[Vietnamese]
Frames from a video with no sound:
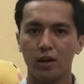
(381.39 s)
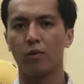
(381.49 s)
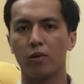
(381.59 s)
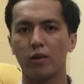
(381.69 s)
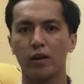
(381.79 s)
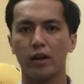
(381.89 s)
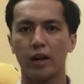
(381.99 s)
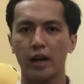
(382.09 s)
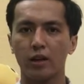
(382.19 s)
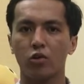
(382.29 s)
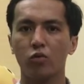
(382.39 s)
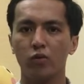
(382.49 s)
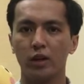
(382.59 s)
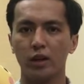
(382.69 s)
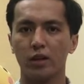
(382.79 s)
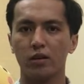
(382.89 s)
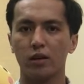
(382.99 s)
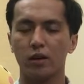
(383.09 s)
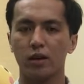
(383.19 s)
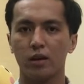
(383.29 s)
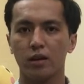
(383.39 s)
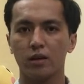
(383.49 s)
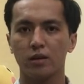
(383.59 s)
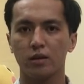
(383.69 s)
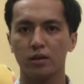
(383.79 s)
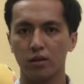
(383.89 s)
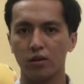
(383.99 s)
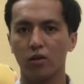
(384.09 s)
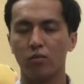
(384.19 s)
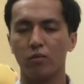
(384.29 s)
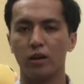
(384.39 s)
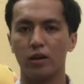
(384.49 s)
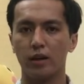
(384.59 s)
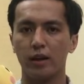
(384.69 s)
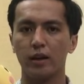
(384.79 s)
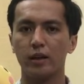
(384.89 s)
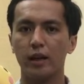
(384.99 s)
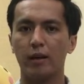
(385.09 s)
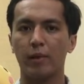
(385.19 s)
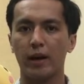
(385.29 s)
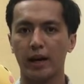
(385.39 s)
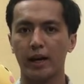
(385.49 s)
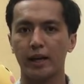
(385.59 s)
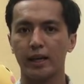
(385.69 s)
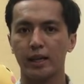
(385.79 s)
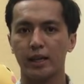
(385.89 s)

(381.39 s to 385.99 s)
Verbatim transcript: một cái chai khá là thú vị có thể sử dụng mà để đi làm hàng ngày